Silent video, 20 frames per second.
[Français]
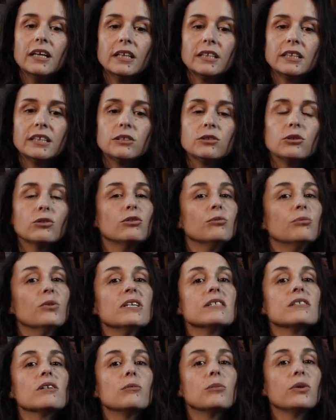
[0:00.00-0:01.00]
qui sont de
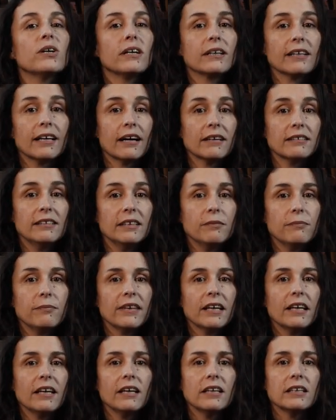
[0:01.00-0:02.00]
moins en moins regardés
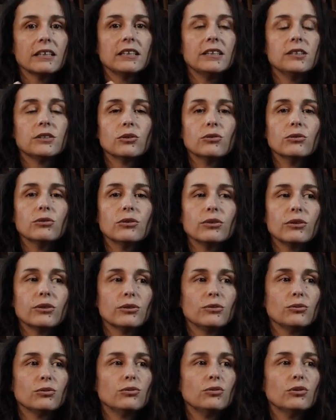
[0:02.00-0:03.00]
qui sont
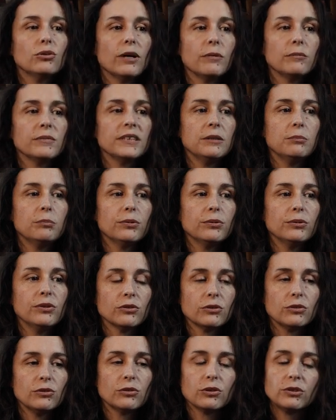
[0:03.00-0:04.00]
euh, toujours un petit peu
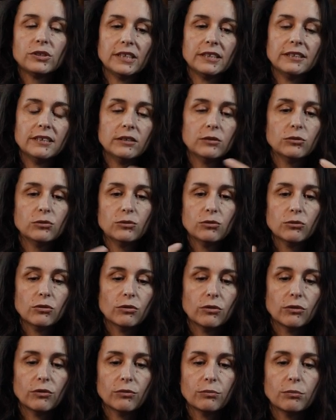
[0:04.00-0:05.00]
dans une société
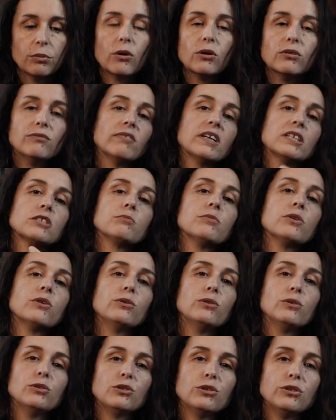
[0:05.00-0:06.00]
où on prône
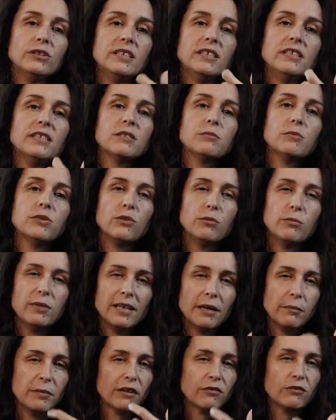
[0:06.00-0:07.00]
vachement le jeunisme,
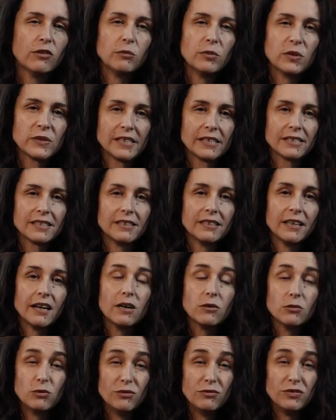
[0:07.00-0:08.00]
la performance, etc.,
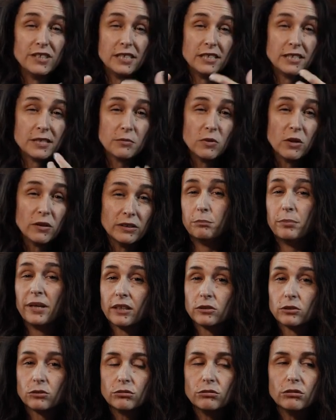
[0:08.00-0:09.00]
où le vieillissement est
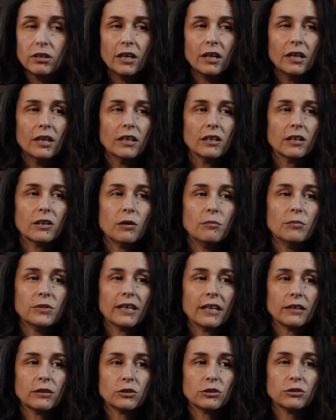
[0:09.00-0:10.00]
perçu comme
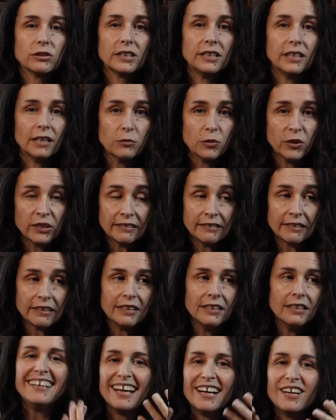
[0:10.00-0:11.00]
quelque chose qui
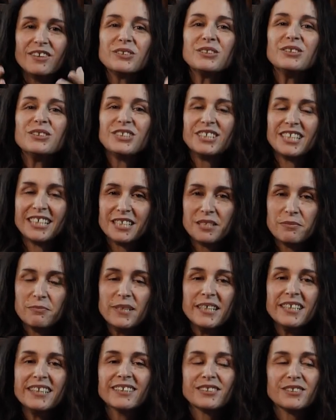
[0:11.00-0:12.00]
amoindrit. La langue de
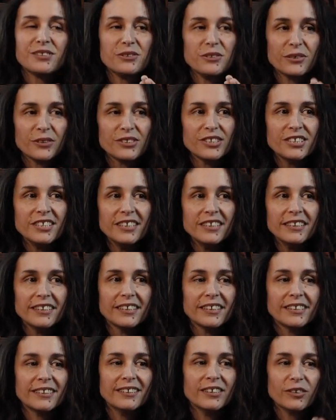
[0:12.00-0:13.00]
Shakespeare surgit
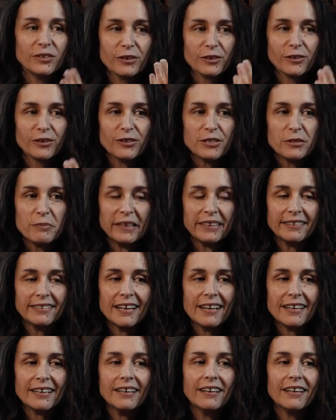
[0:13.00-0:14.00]
euh, dans notre
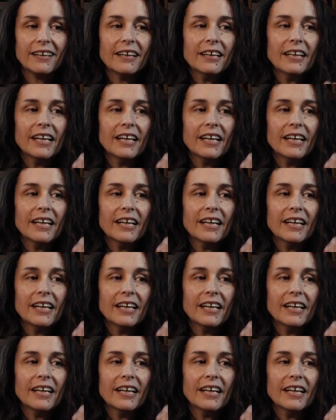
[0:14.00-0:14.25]
spectacle